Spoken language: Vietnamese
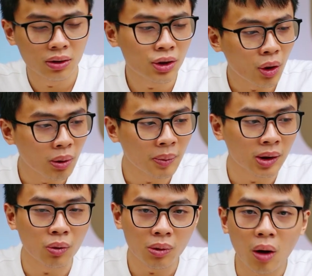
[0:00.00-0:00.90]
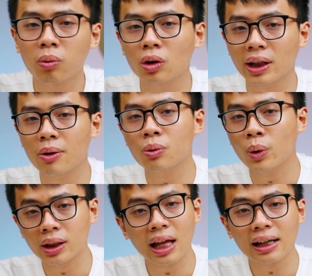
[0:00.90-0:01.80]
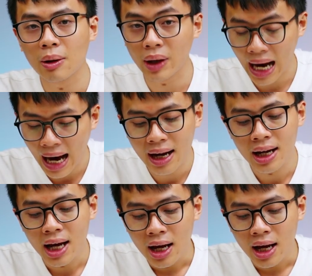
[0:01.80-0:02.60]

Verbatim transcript: Nói chung là mình cũng không có theo nguyên tắc nào cả,